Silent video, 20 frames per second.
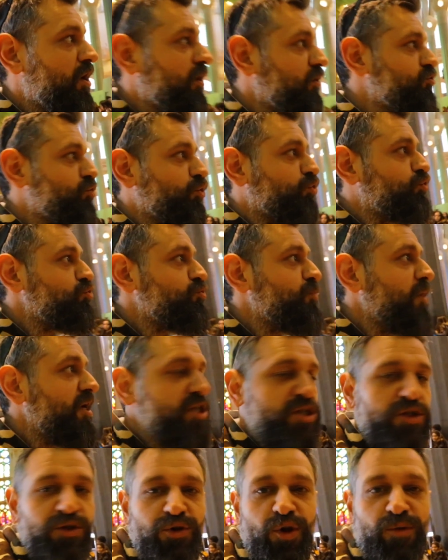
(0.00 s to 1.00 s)

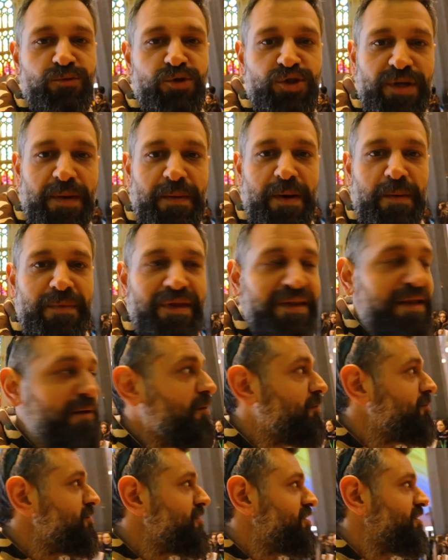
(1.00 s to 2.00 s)
135 yıl olmuş
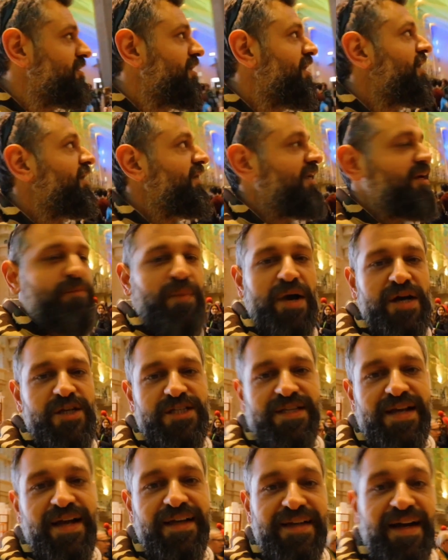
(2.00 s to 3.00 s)
tamamlanamamış. İlk
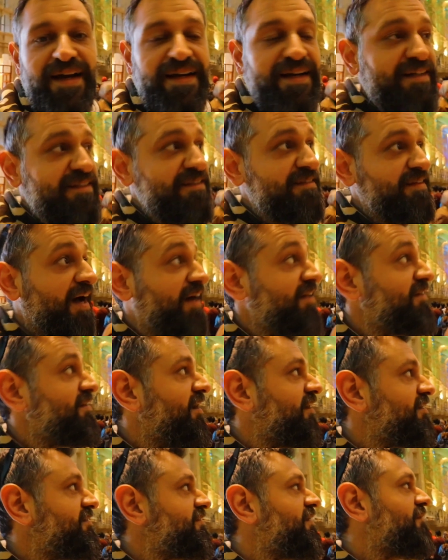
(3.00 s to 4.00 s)
başlayan yerlerin
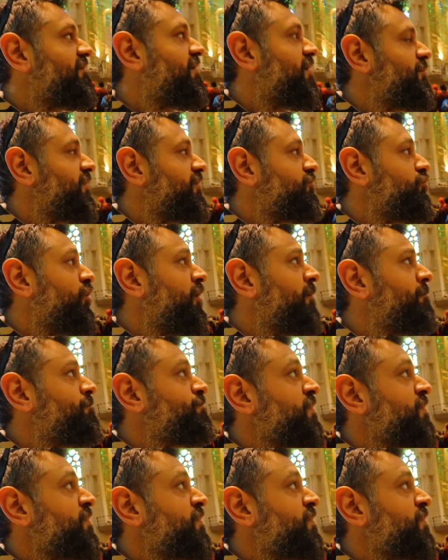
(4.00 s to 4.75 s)
tadilatı devam ediyor.